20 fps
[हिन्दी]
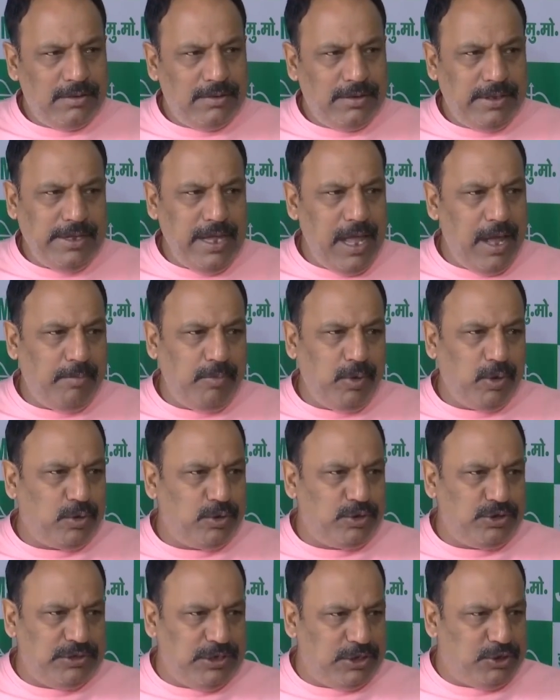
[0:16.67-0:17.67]
देखिए हम लोग
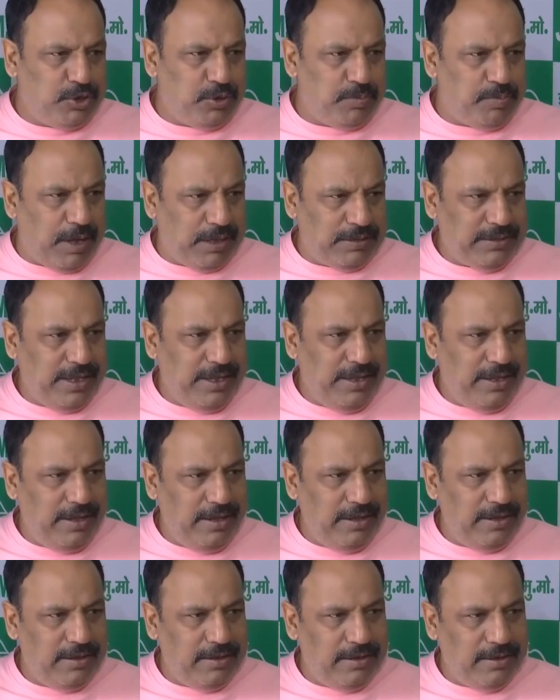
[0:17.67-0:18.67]
कुछ न छुपाते हैं
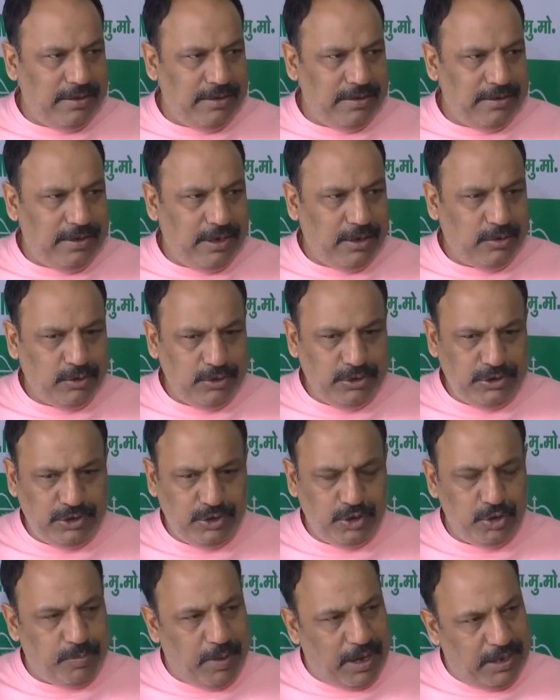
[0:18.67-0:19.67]
न
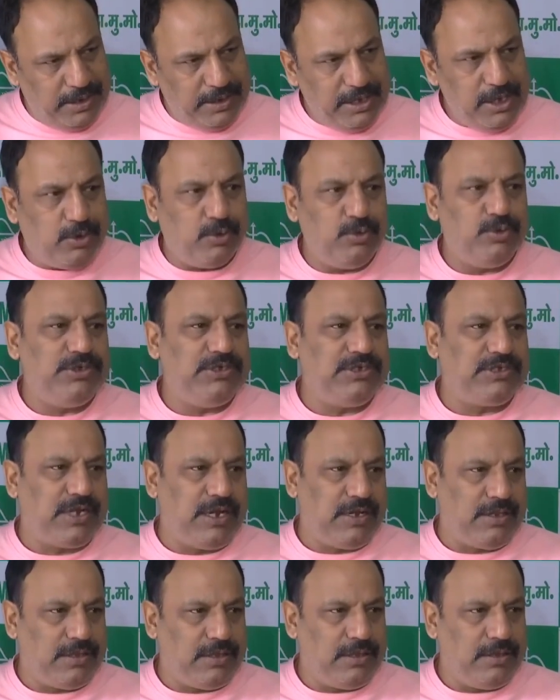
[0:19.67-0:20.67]
कुछ छुपाने की कोशिश
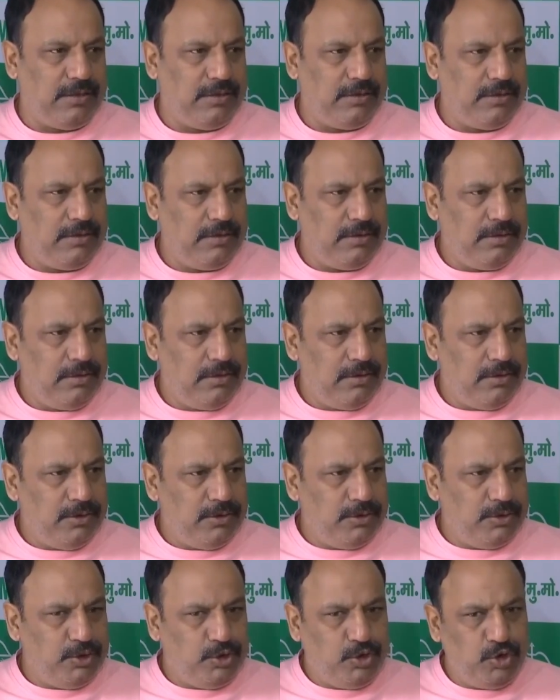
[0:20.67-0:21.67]
करते
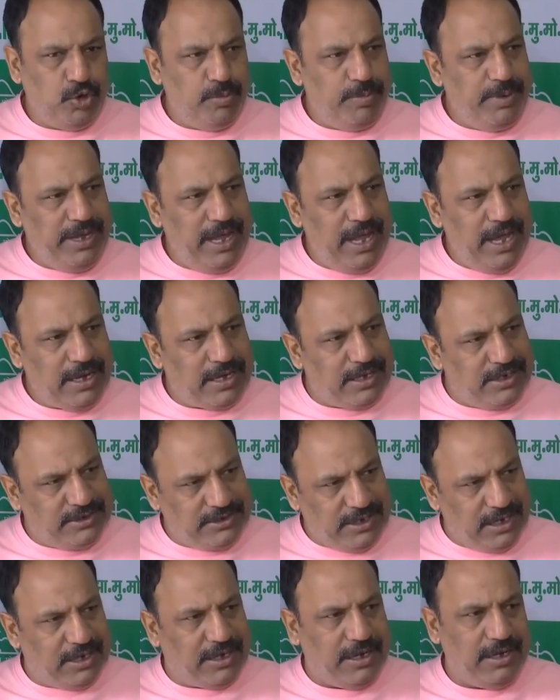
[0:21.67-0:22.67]
हैं जो भी है
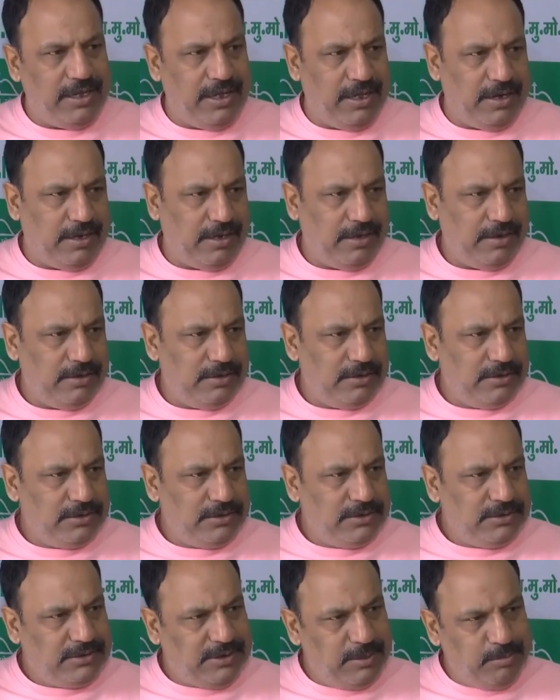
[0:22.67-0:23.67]
क्रिस्टल क्लियर है
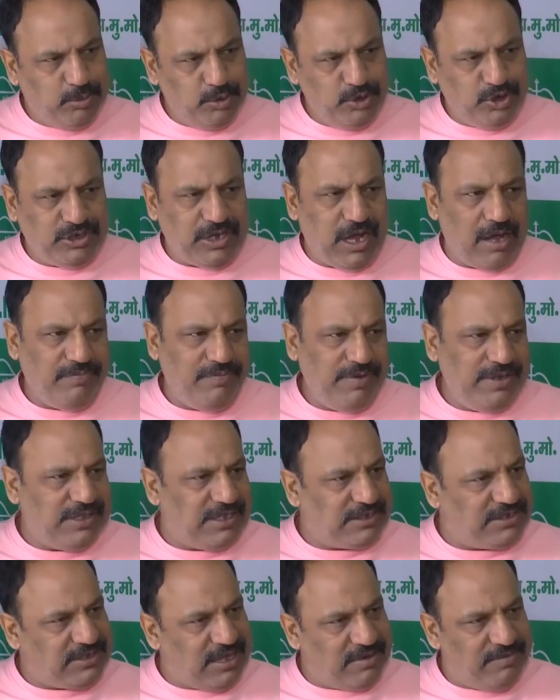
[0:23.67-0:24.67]
सब कुछ साफ है
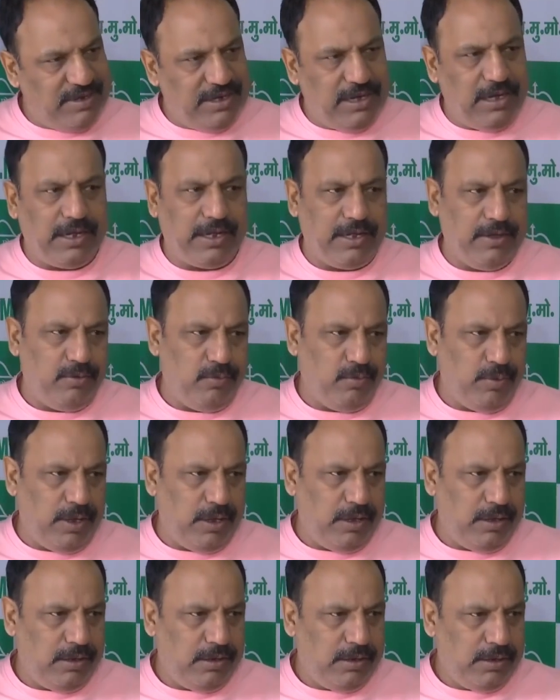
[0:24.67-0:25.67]
दस्तावेज लगे हुए
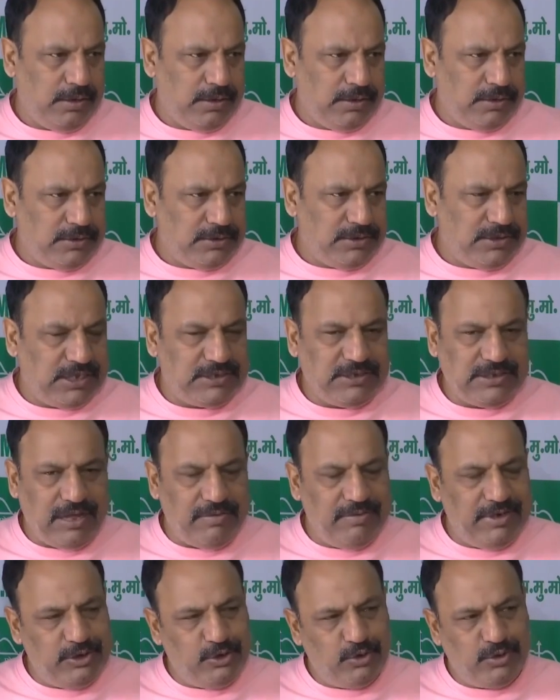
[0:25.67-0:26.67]
हैं
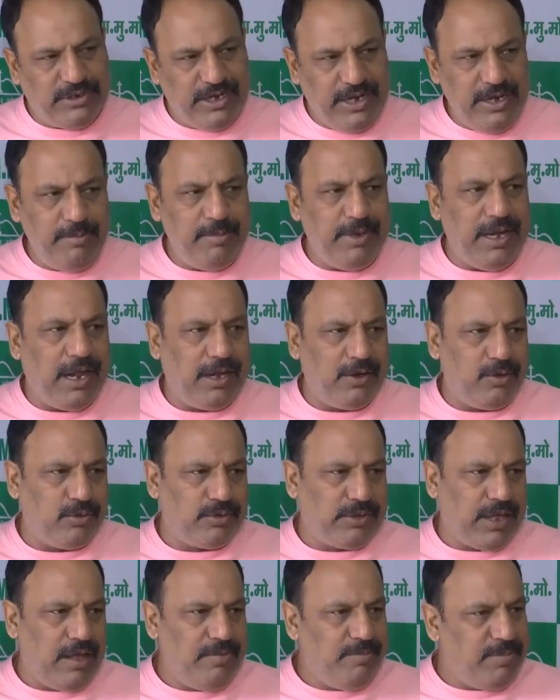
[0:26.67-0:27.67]
दस्तावेजों से ही मिलान
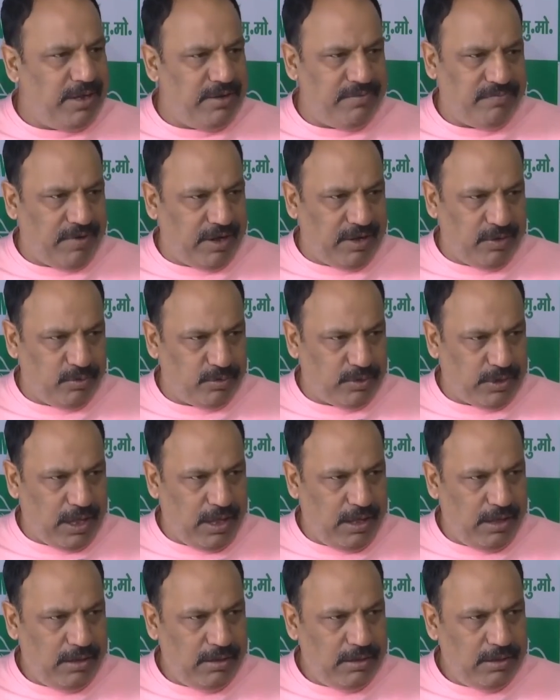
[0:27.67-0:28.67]
होता है वेरीफाई होता है